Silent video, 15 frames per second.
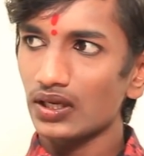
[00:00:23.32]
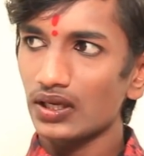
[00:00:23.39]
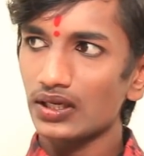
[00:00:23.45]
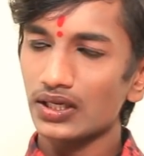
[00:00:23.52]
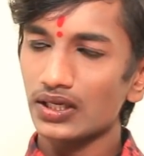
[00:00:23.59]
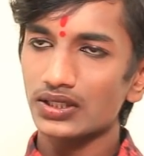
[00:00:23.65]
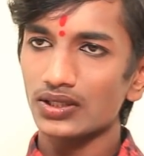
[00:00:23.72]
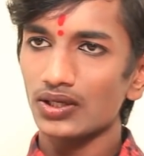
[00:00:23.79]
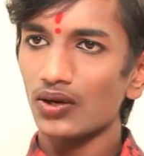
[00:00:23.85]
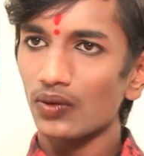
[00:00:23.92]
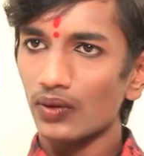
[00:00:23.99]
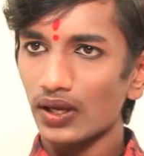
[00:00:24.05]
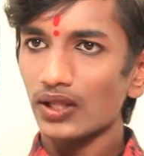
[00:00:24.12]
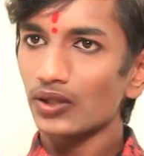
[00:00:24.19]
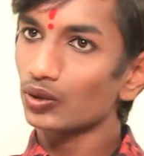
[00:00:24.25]
ఇండస్ట్రీలో
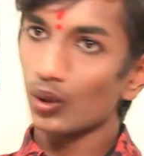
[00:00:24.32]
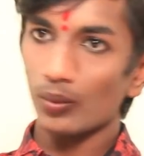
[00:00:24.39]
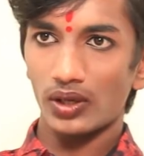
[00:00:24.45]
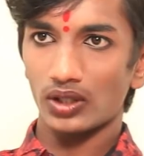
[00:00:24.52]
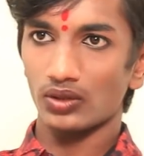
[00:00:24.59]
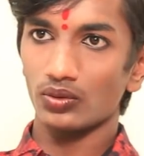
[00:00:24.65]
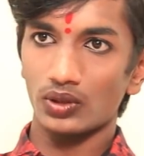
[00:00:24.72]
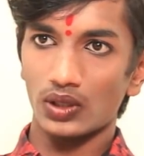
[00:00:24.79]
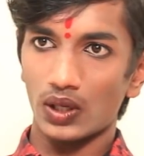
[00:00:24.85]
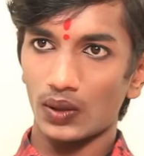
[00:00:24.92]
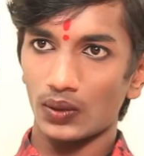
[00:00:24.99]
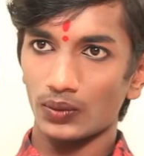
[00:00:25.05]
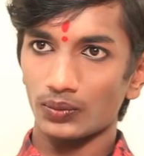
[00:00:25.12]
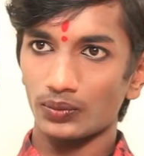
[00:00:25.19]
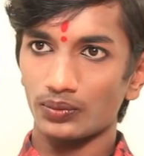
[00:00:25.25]
కూడా ఎంతో మంది
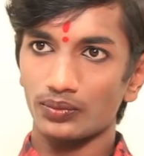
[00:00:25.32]
ఉన్నారు